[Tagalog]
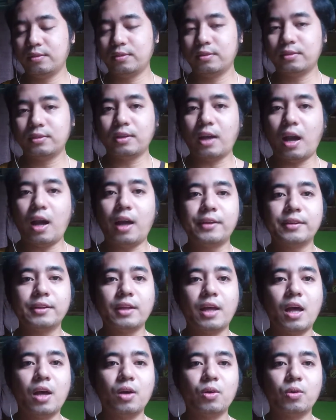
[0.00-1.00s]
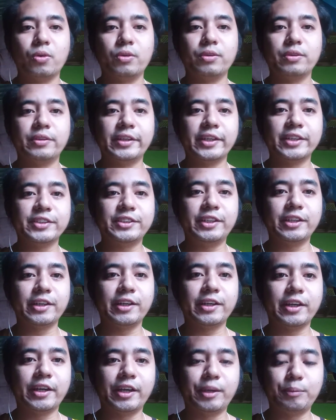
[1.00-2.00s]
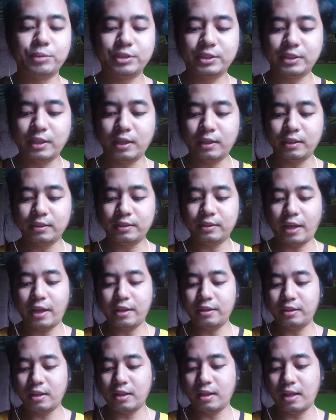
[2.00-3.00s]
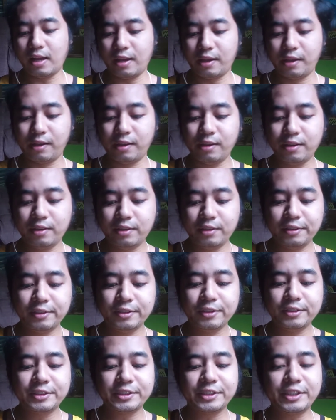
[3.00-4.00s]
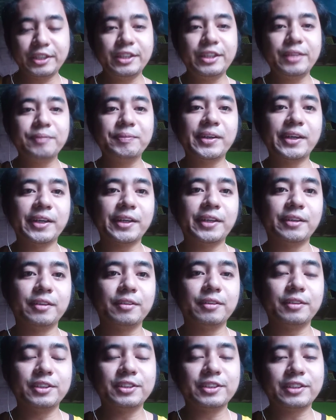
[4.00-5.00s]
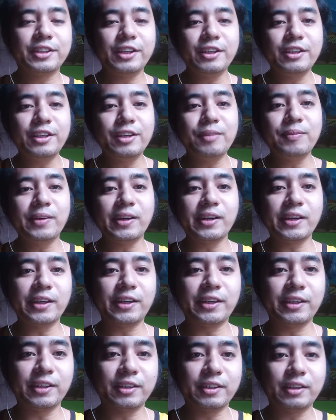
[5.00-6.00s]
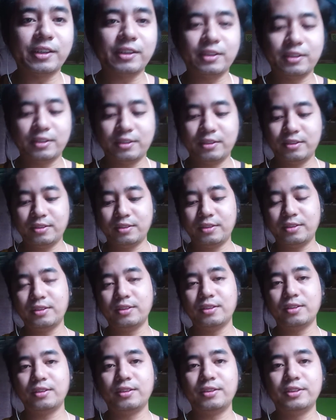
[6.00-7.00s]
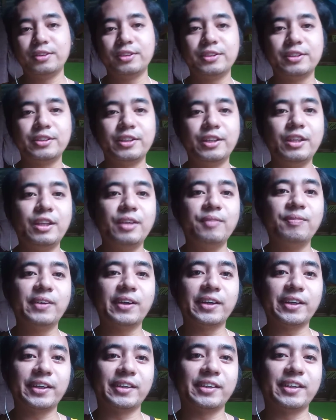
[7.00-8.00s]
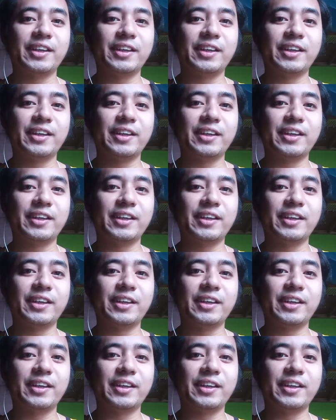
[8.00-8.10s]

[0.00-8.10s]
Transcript: Kakanta ako, nursery rhymes. Ang title ay Skiddy Marink. Skiddy Marink. Skiddy Marink.